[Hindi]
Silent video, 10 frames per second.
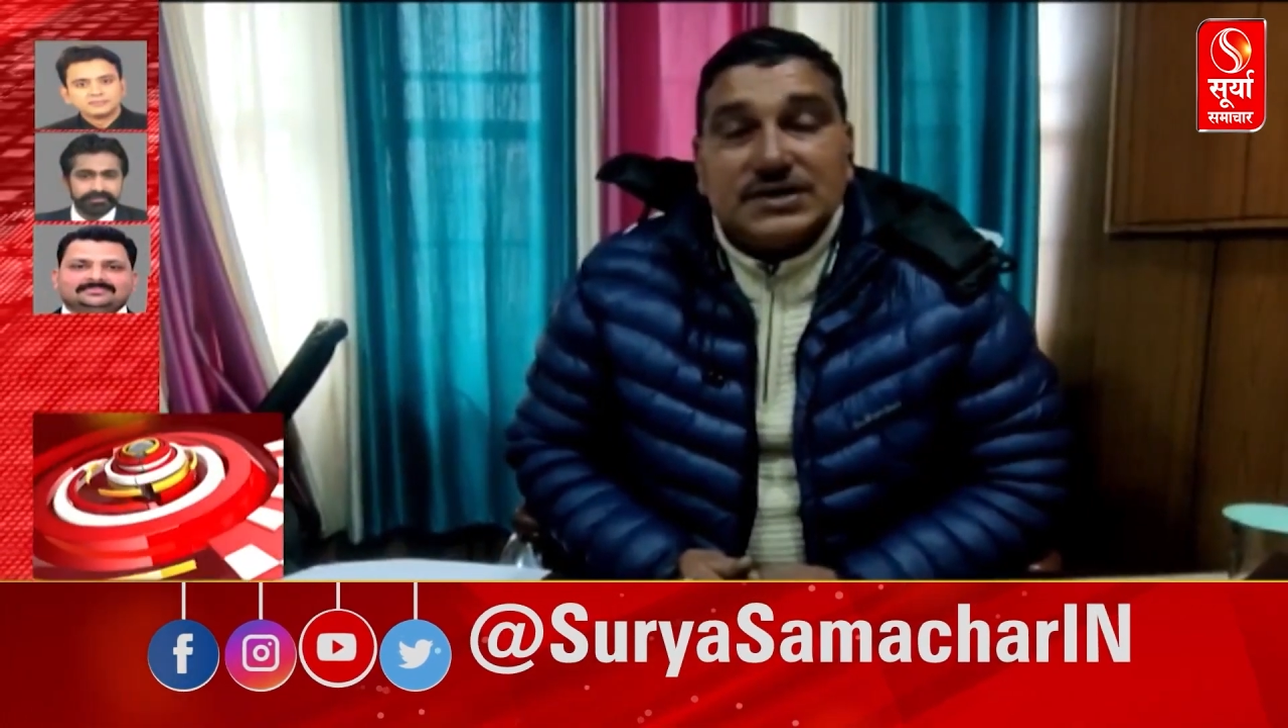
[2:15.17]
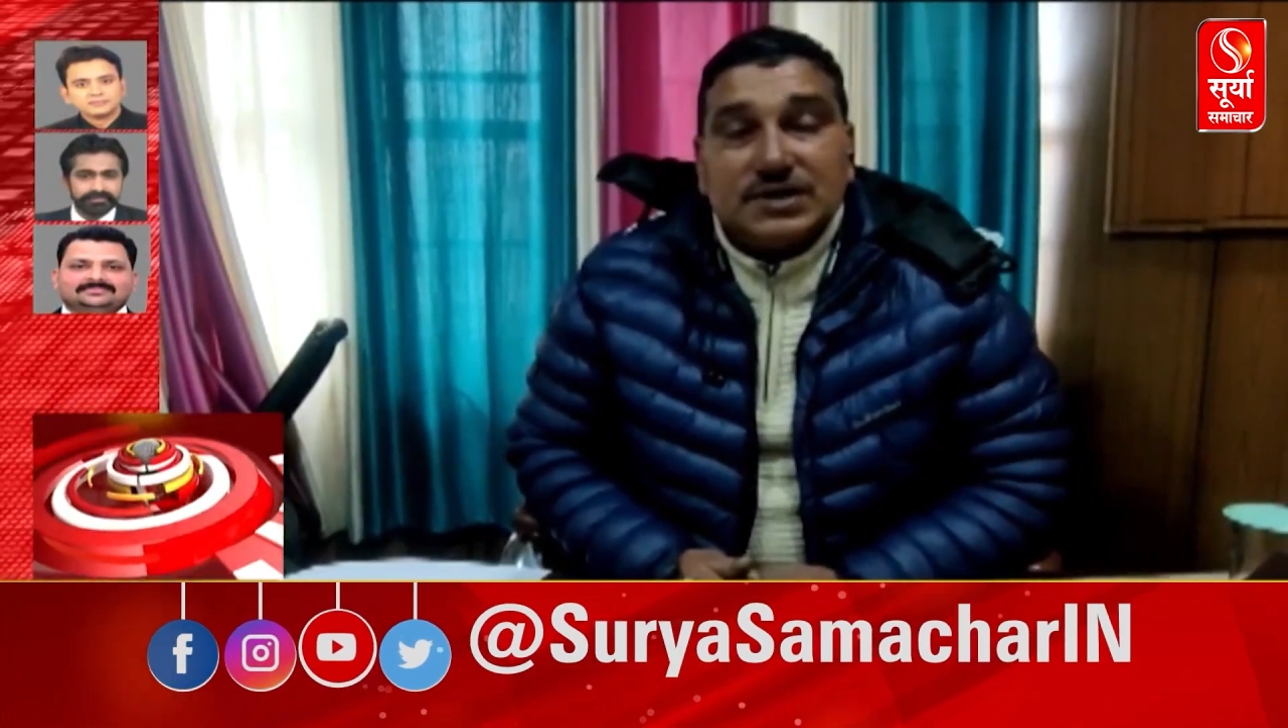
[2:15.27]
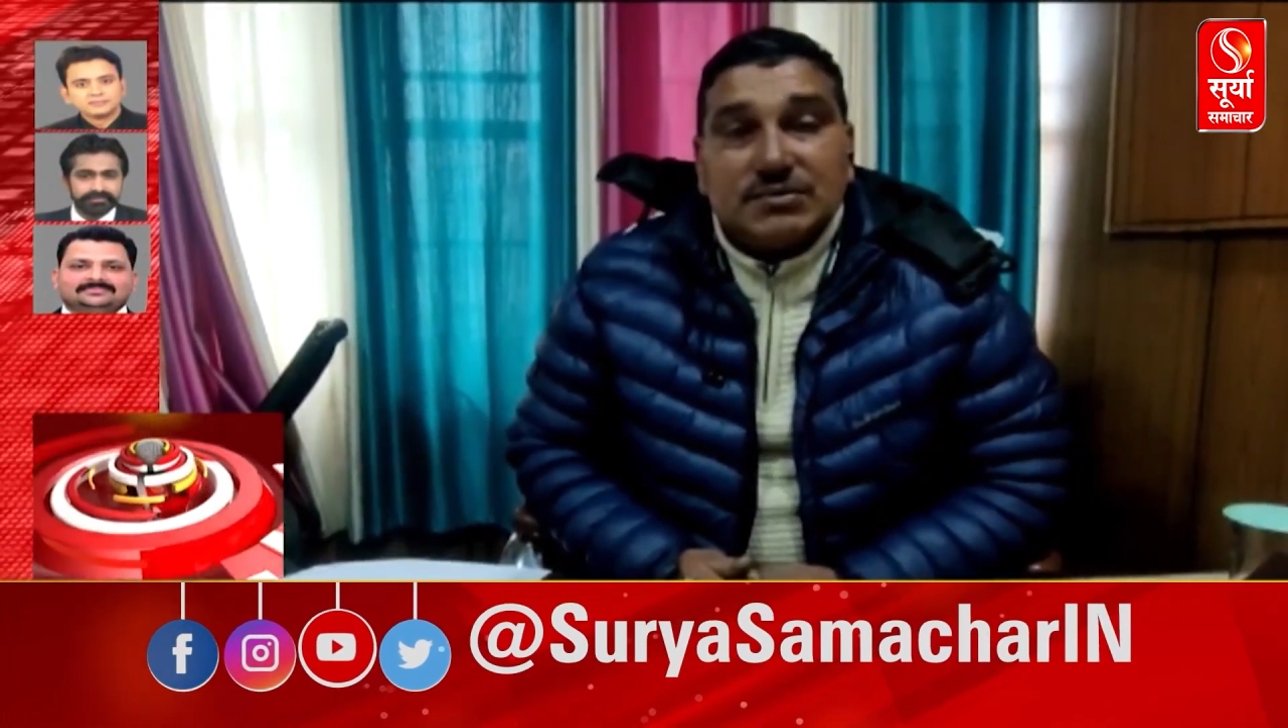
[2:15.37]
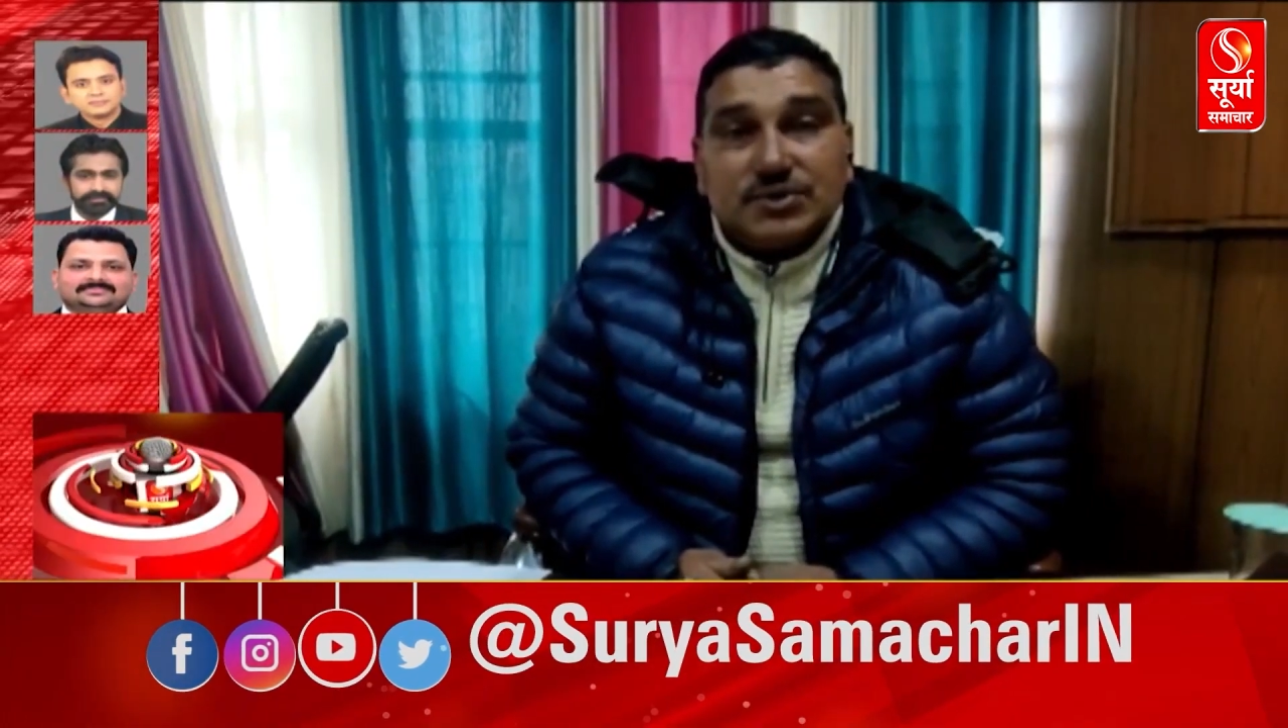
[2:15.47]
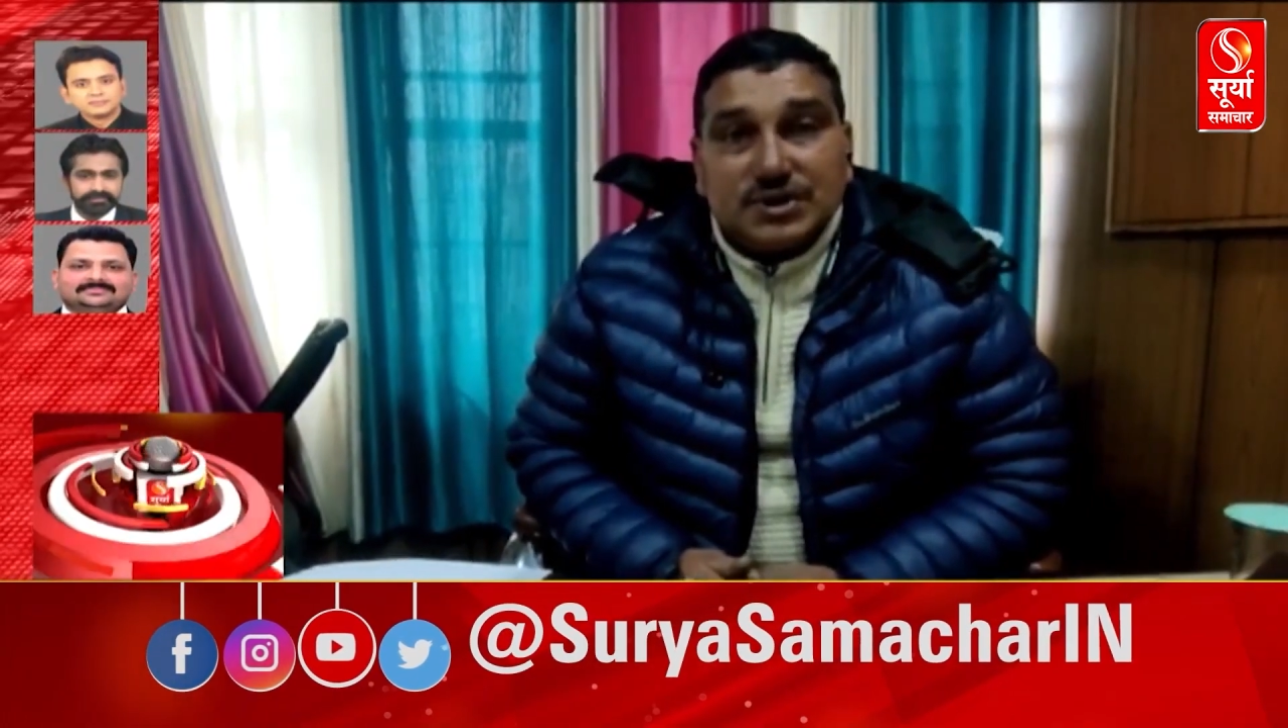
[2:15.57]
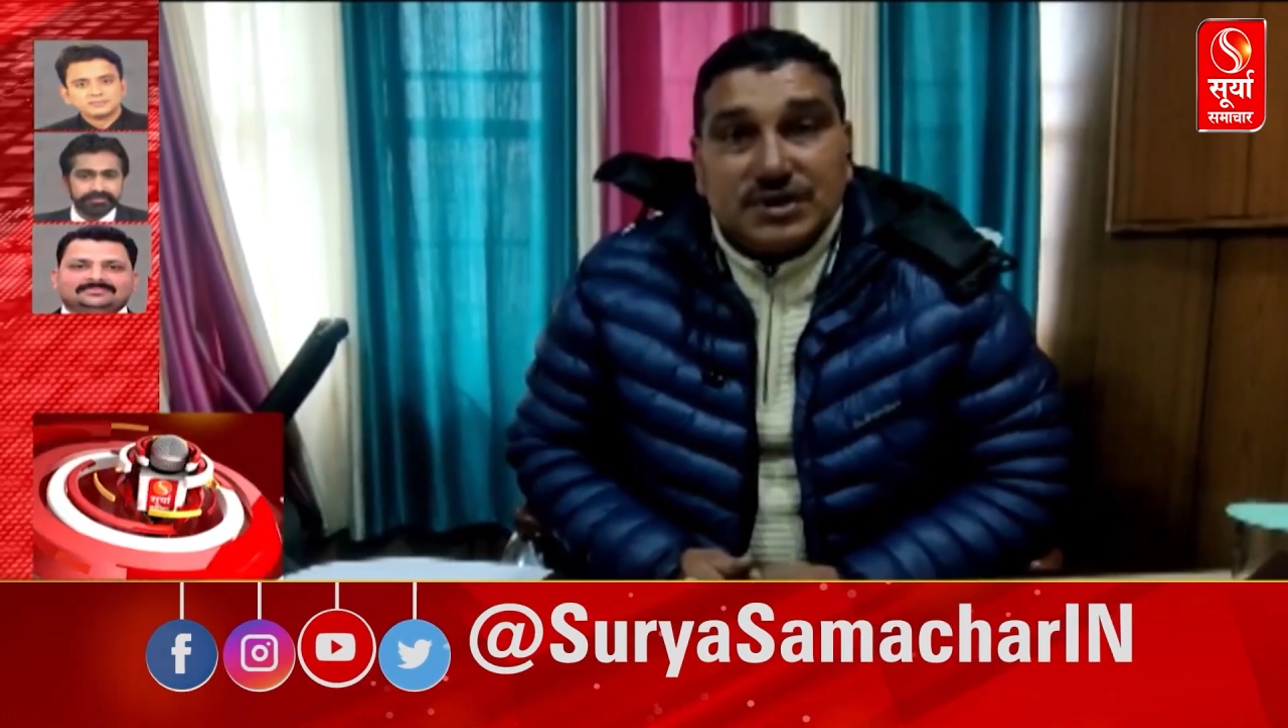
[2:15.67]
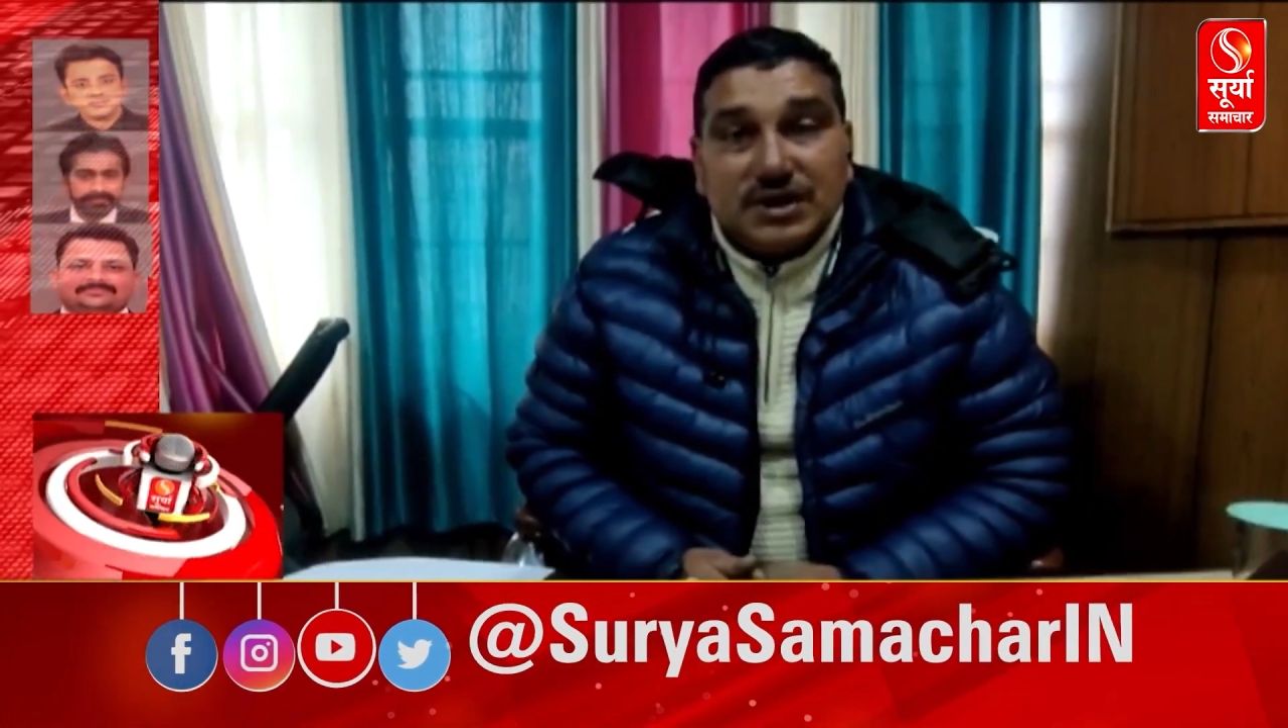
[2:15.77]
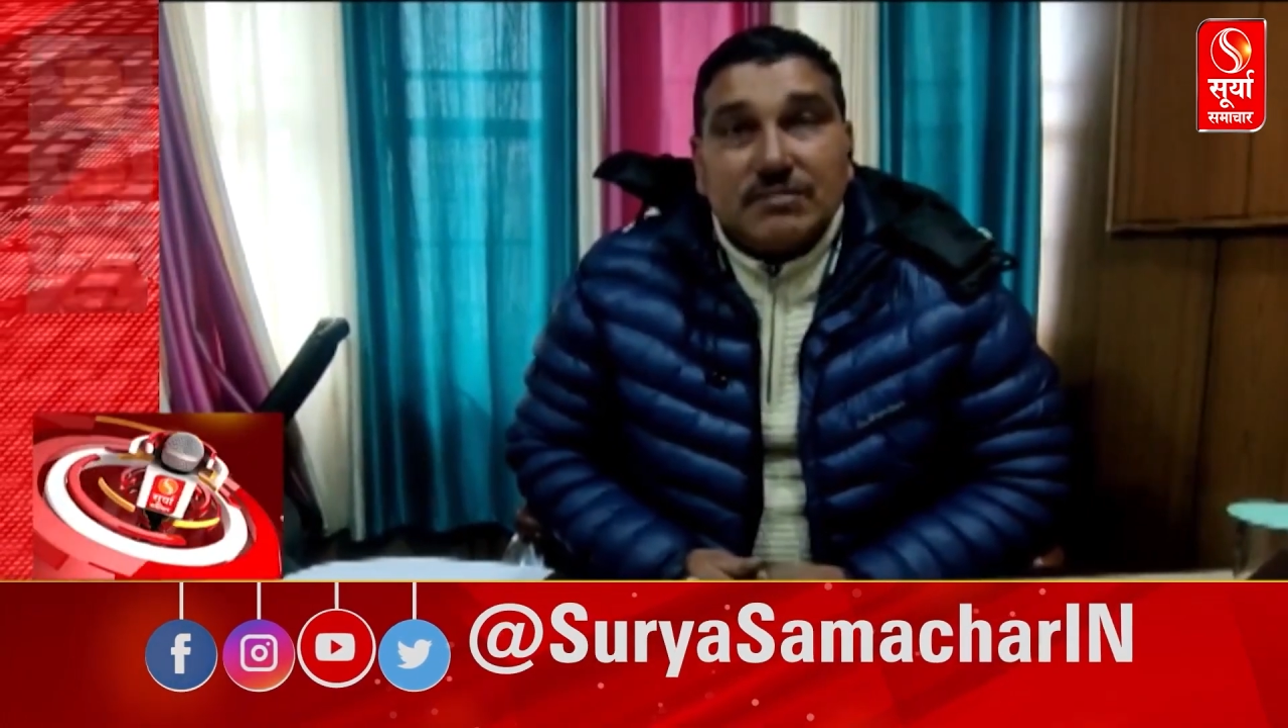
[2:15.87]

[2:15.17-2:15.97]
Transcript: कम होती है